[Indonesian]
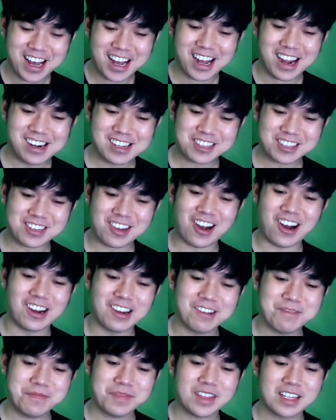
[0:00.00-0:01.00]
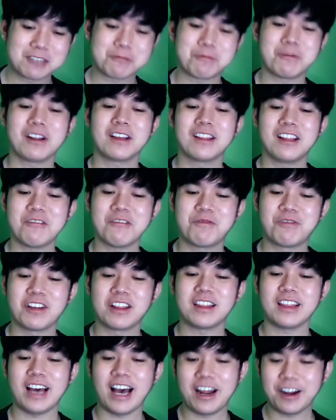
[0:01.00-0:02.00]
Her song, Spring Love
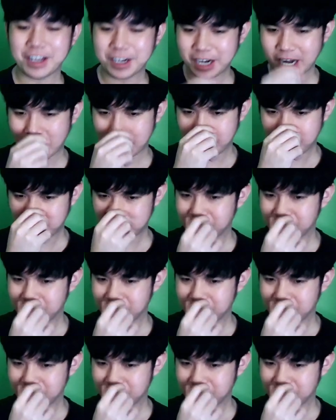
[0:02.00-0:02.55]
with Eric Nam,